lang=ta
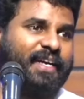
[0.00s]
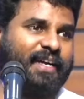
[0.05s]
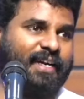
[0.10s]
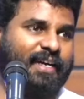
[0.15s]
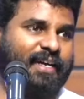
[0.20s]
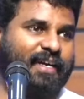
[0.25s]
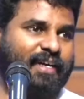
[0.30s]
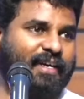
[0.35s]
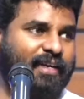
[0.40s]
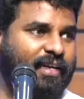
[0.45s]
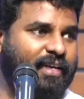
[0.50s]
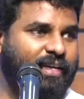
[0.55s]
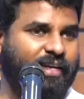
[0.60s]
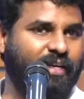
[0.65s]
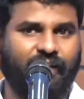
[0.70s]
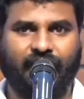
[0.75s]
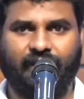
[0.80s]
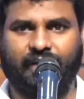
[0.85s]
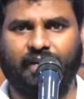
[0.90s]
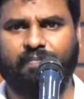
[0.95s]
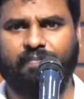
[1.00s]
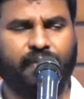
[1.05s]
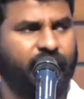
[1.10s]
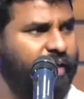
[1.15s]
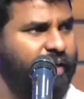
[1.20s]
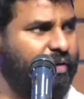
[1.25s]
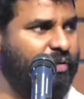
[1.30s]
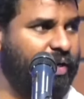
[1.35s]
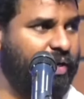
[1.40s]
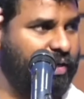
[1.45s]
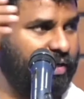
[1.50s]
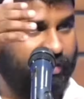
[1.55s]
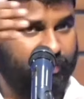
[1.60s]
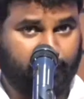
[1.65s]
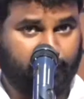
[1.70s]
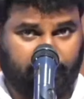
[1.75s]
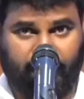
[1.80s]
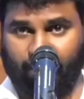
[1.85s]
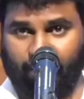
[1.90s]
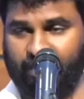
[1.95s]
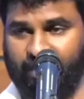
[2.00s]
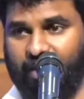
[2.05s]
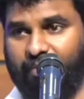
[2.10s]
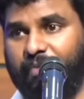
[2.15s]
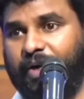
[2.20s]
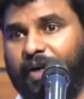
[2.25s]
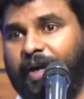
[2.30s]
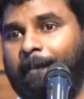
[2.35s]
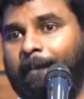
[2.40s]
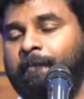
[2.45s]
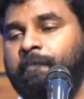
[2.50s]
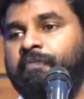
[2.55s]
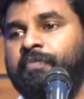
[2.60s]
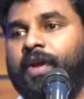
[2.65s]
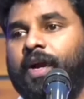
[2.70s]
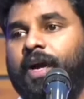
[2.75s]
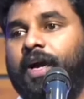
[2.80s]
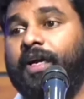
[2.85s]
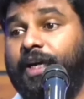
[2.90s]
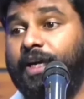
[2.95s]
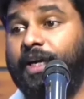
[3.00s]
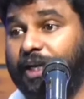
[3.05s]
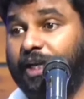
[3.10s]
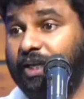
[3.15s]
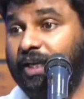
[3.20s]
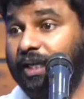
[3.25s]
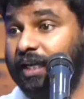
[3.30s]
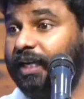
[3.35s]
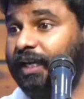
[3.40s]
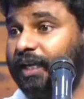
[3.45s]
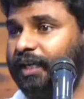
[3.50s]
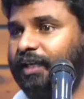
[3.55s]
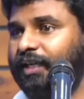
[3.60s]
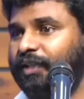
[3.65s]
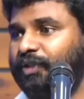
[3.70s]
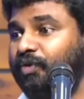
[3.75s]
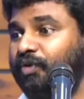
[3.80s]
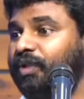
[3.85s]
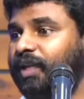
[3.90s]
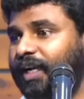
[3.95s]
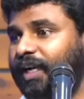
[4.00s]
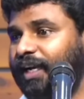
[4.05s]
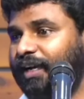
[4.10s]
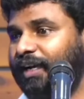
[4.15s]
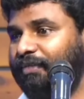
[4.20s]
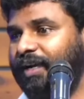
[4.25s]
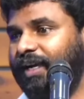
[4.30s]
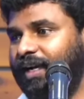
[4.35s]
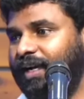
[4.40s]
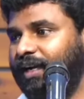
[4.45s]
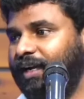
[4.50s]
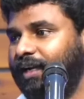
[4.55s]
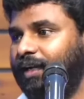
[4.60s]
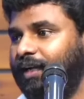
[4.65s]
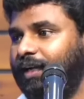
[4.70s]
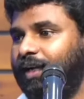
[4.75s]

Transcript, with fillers: கதை என்னென்னா பின்னாடி உள்ள ஸ்பீக்கர் கொஞ்சம் கம்மி பண்ணுங்க இன்னைக்கு இருக்கிற சூழ்நிலை என்ன அப்படின்னா